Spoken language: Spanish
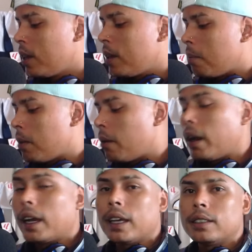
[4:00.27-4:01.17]
me
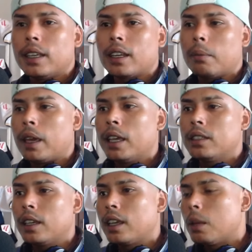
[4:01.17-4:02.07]
van a hacer que me
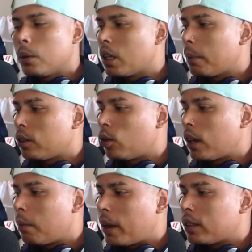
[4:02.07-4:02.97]
eche y que le pida perdón
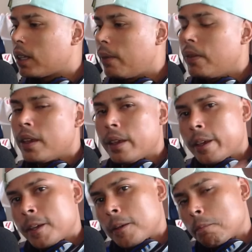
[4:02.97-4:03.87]
al Barça
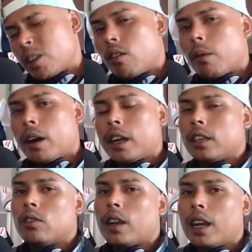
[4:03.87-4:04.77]
pero vamos a
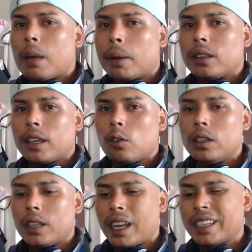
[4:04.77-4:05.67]
reaccionar a la parte que nos
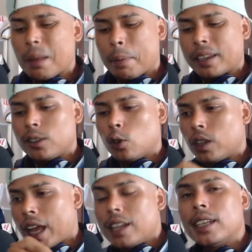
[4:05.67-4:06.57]
interesa, la parte
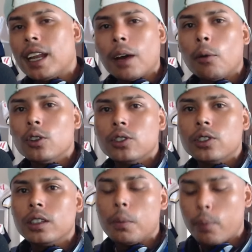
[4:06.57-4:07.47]
donde alza la voz
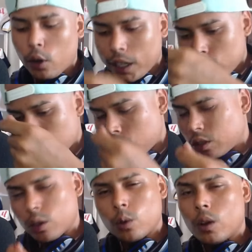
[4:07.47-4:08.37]
y pone en su
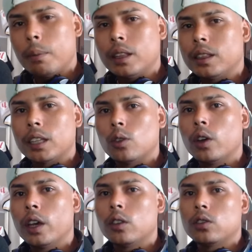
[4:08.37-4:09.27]
sitio nuevamente a
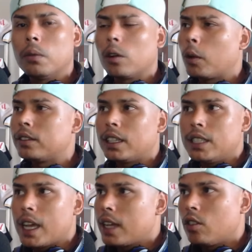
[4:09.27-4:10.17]
todos estos sinvergüenzas.
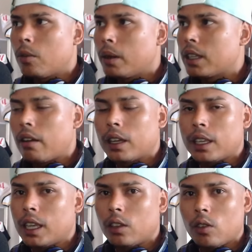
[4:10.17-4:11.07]
Ya yo no me estaba
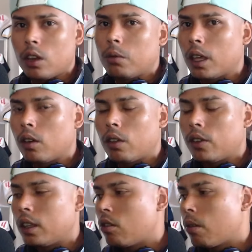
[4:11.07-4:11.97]
creyendo lo del video
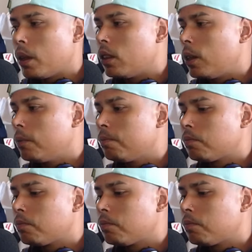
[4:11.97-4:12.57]
definitivamente.